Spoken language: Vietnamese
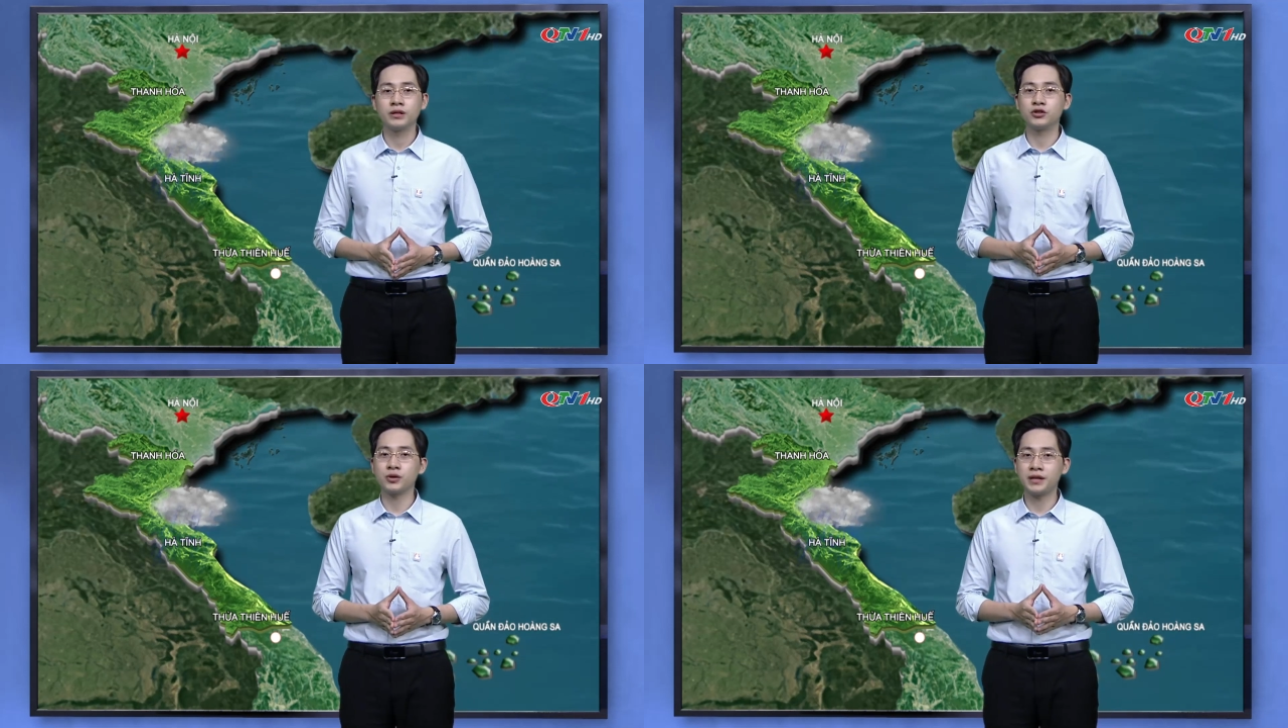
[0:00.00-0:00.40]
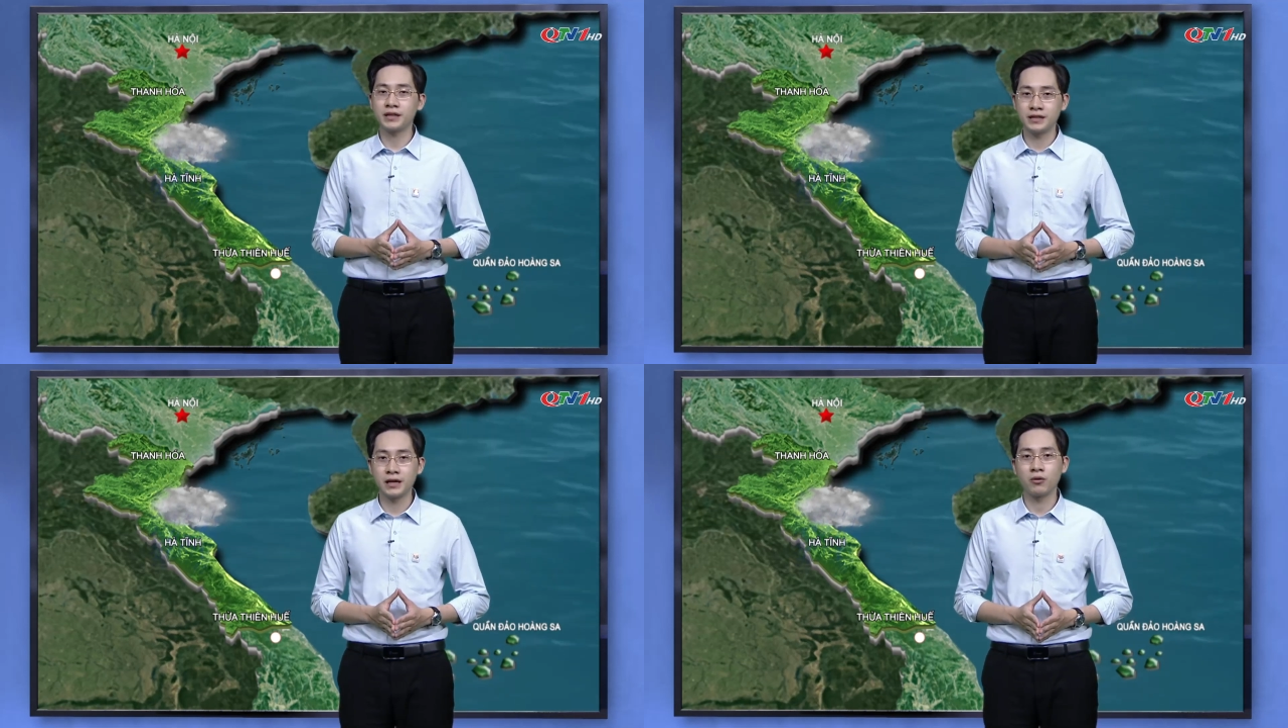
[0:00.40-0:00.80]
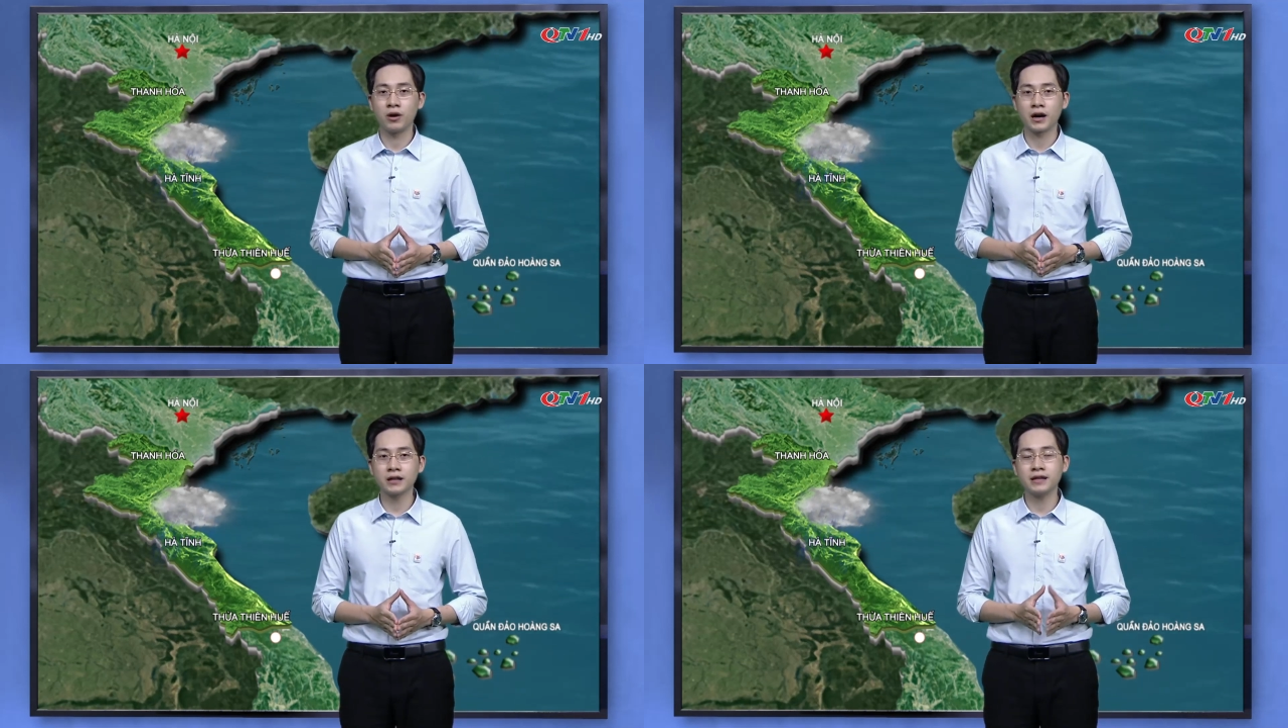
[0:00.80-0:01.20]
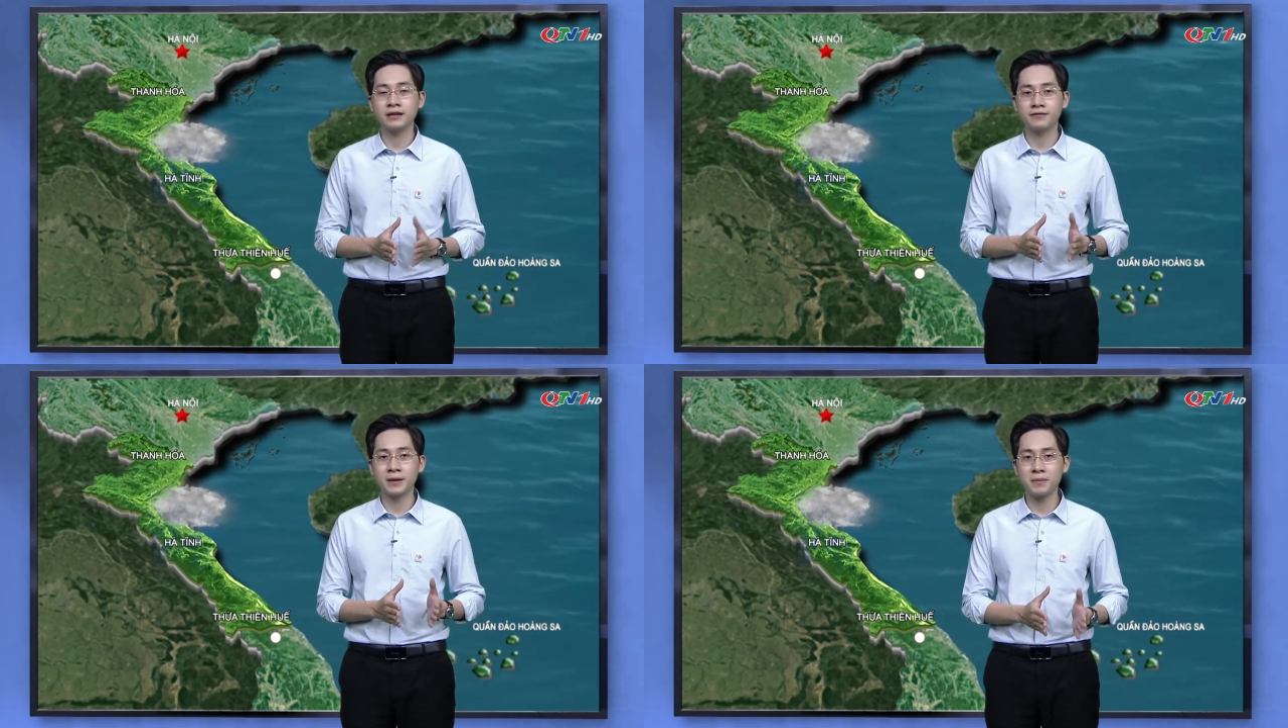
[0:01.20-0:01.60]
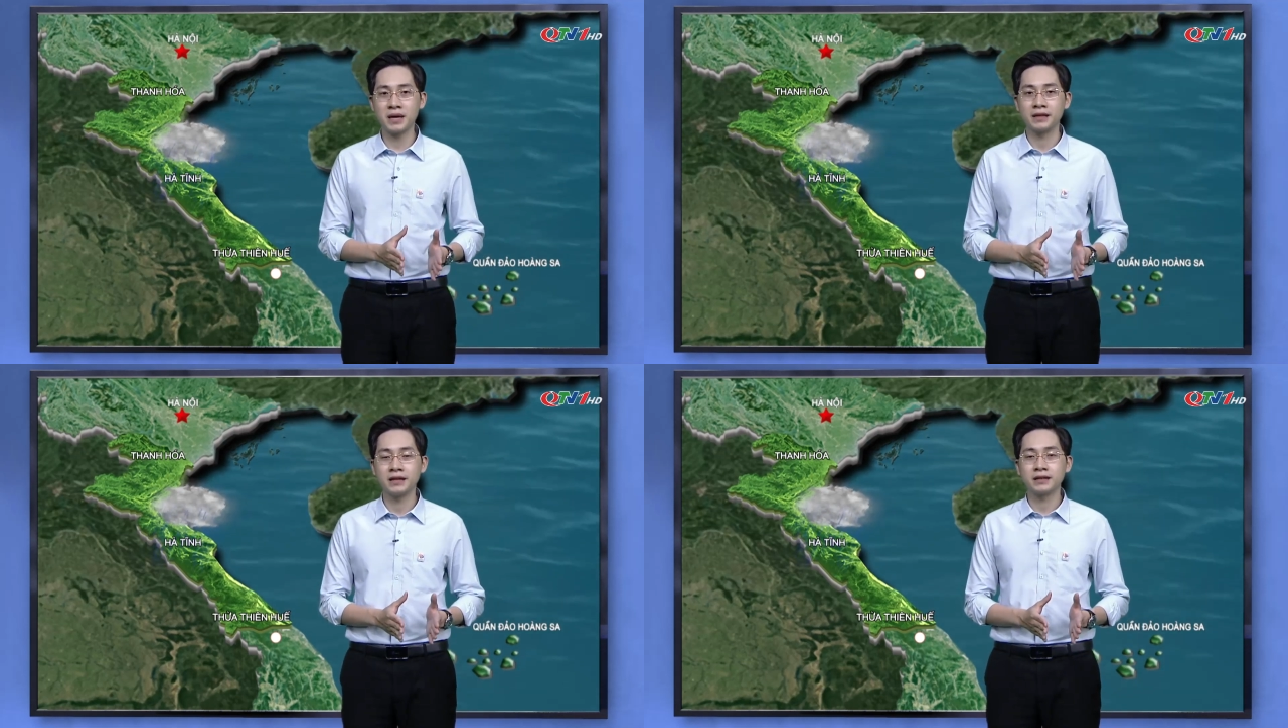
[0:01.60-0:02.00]
thì xuất hiện nhiều ở các tỉnh ven
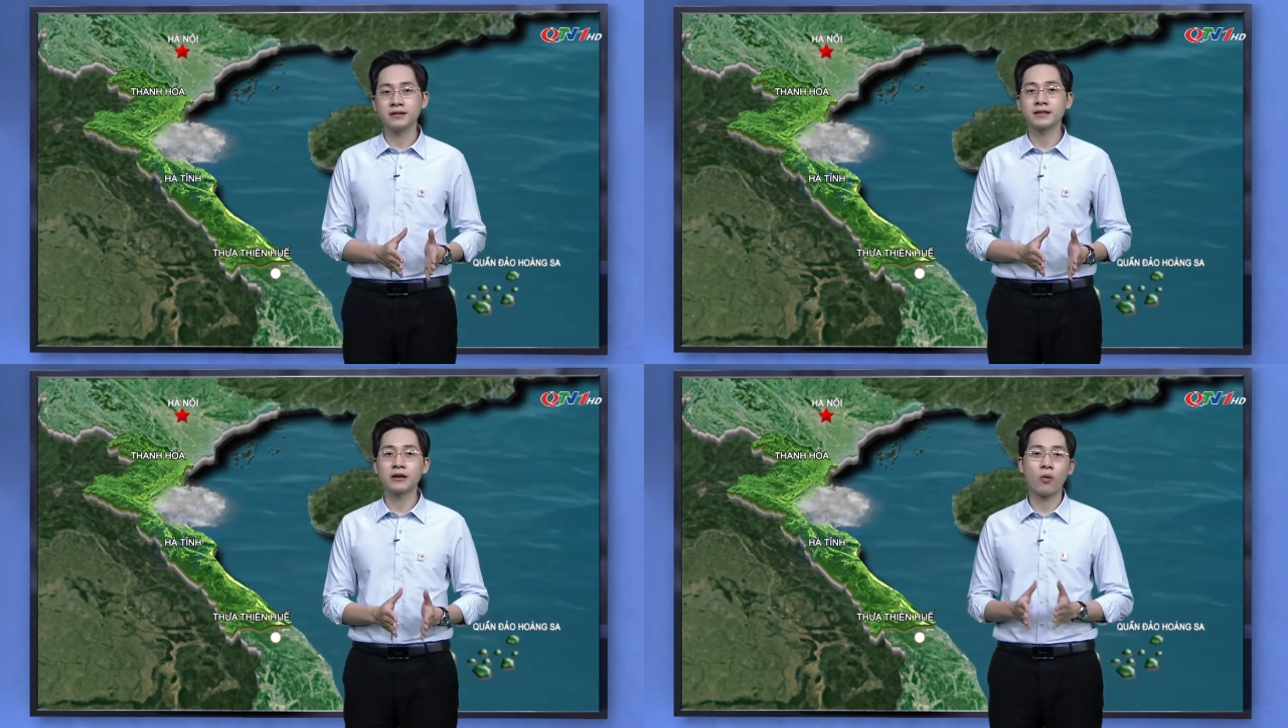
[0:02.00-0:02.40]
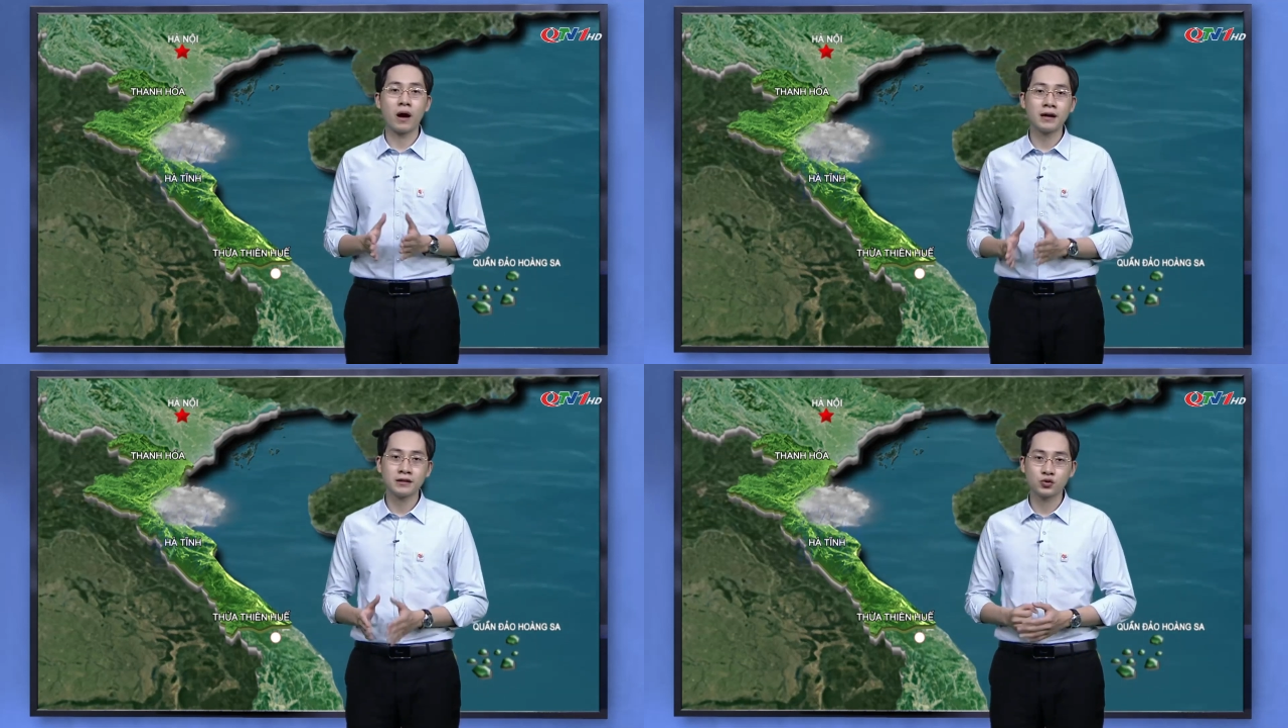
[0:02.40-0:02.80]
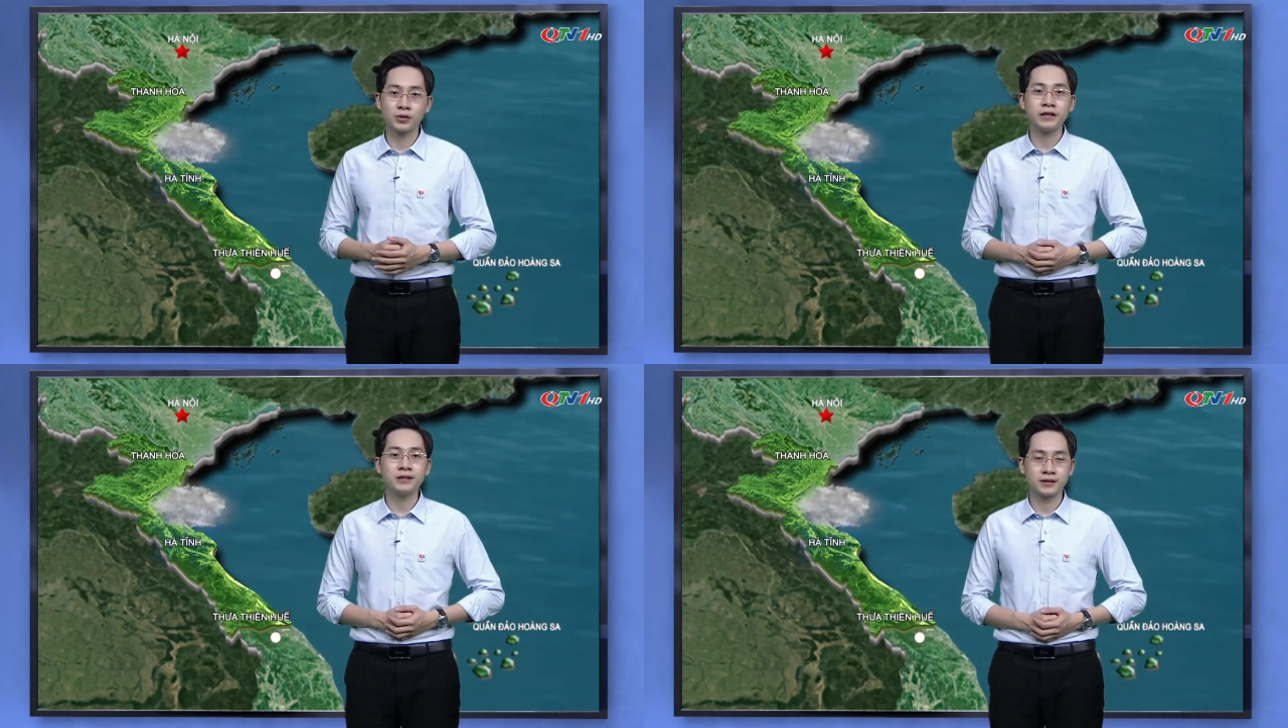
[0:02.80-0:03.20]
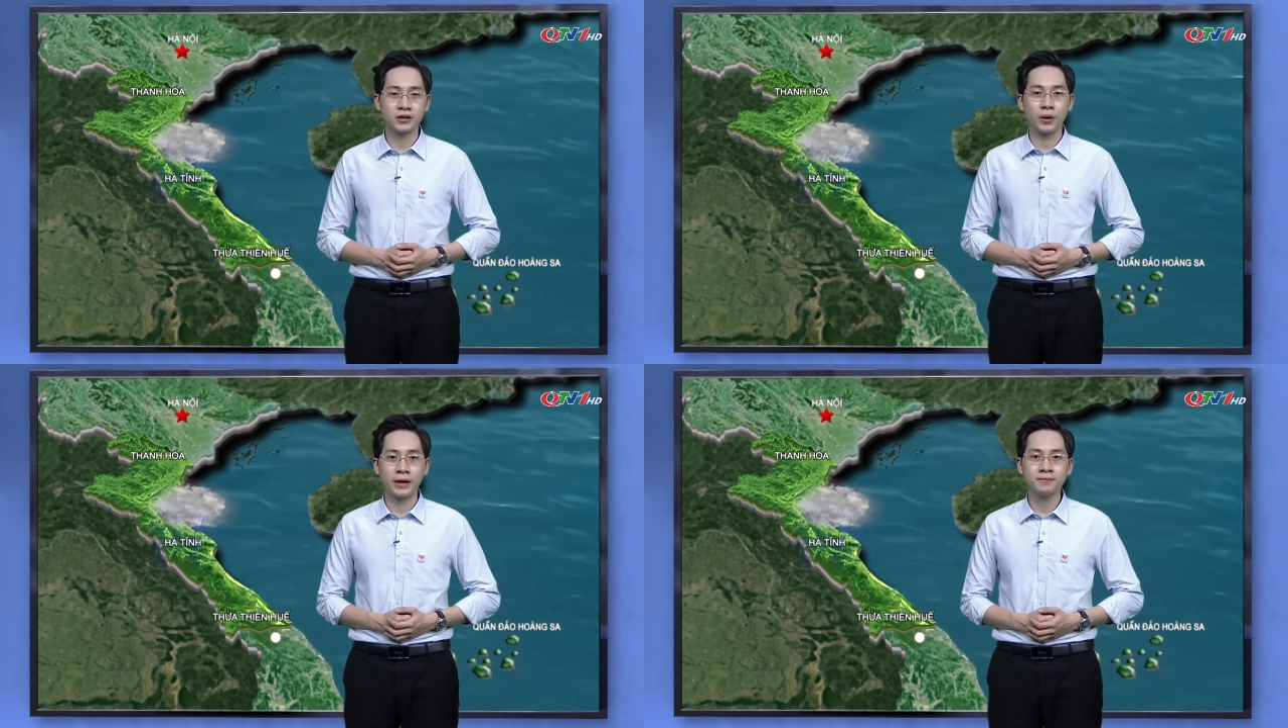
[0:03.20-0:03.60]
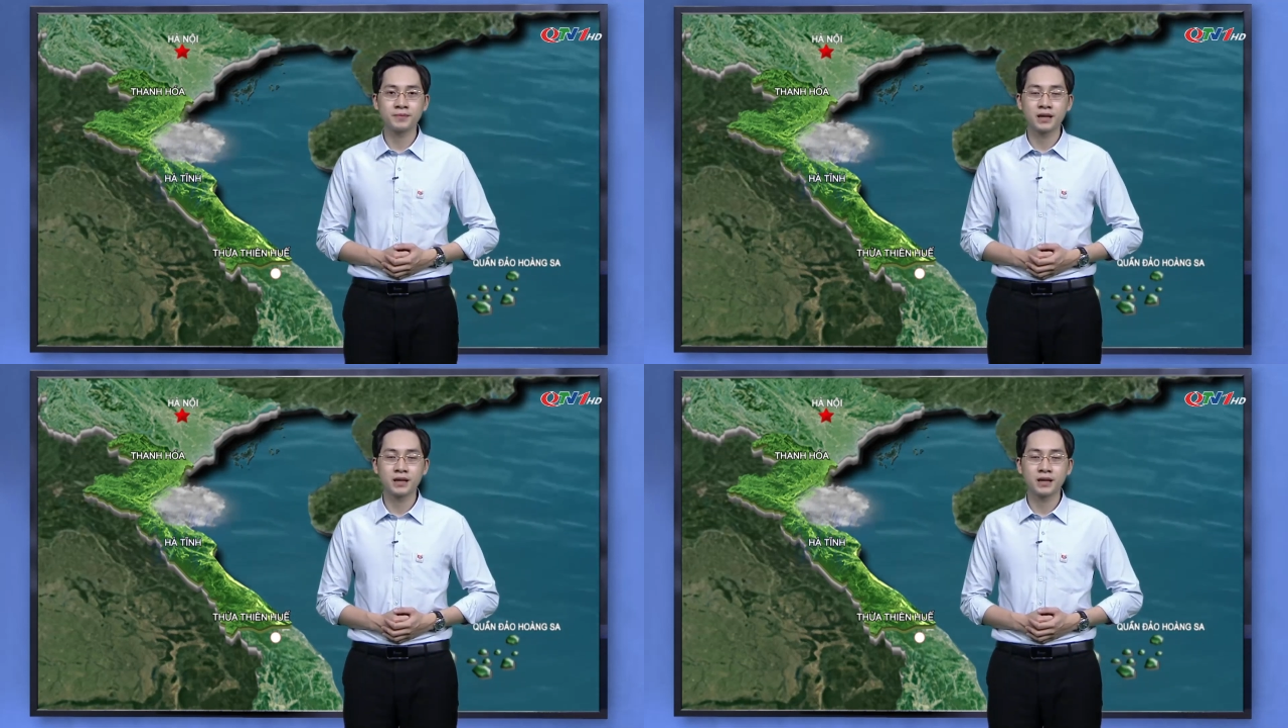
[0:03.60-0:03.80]
biển từ Thanh Hóa xuống đến Thừa Thiên Huế.